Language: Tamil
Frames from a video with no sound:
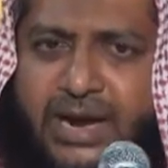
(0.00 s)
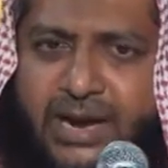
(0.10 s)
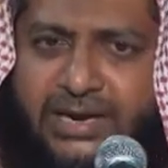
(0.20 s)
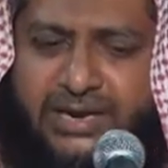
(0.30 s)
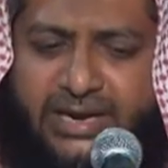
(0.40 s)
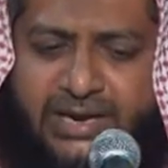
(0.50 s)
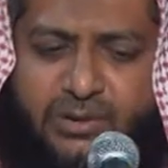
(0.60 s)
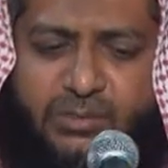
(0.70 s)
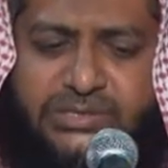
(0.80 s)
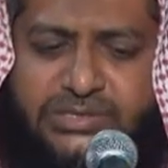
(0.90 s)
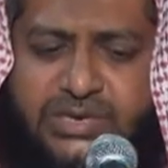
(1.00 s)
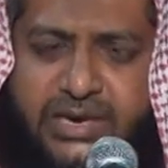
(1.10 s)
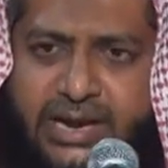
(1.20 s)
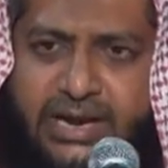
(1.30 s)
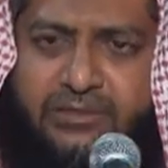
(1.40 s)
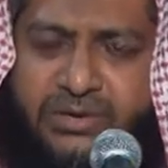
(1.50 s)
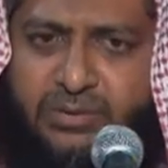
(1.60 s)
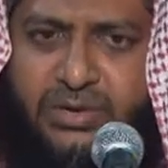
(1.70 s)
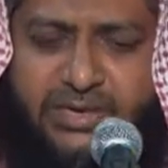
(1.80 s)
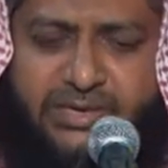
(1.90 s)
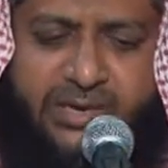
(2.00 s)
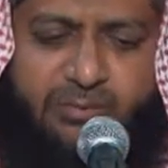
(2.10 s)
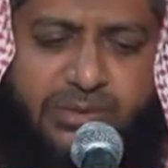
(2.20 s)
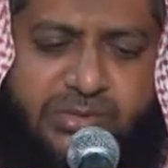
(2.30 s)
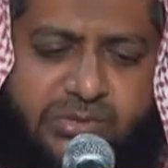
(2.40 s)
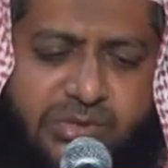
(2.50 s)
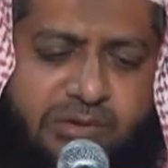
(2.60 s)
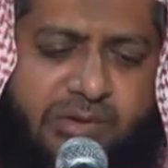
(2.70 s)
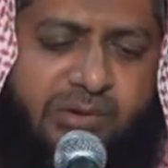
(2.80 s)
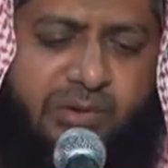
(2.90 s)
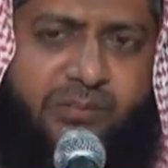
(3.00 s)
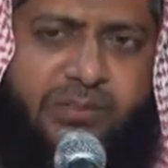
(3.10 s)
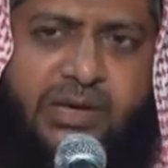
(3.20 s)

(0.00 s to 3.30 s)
ஆனால் இடையில ஒரு சின்ன கேள்விக்கு உங்களுக்கு நாம் பதில் சொல்லி விடுகிறோம்